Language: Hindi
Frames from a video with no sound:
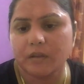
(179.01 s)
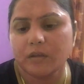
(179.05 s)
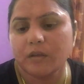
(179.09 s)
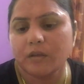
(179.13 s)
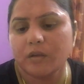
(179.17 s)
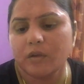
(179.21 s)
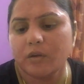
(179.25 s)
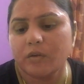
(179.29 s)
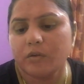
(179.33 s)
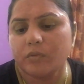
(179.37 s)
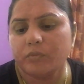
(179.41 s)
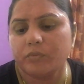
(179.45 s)

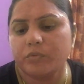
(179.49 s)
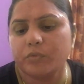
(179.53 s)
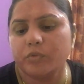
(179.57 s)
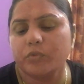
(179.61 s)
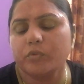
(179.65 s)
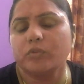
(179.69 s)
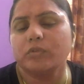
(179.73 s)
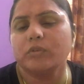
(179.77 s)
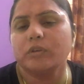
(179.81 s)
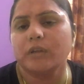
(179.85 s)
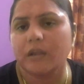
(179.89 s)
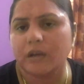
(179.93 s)

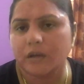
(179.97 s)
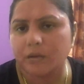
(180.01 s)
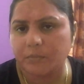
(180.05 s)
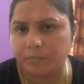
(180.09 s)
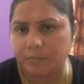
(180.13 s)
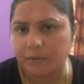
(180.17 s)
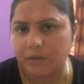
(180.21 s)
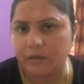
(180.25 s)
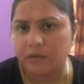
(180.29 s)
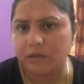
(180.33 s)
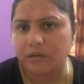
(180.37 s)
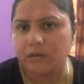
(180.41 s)
फ्रूट
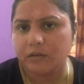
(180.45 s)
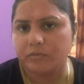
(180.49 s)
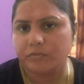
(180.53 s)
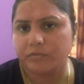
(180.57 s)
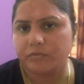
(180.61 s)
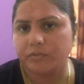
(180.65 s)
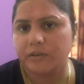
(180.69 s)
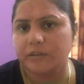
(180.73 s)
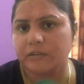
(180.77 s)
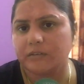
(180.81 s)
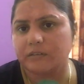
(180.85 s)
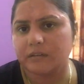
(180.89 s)
थेरेपी
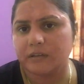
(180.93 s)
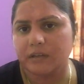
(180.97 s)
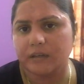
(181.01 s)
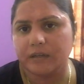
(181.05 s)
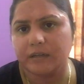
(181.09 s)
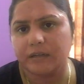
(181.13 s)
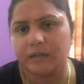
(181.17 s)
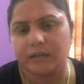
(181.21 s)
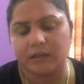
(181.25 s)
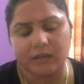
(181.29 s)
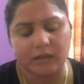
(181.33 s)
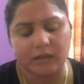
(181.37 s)
फेस क्लीनिंग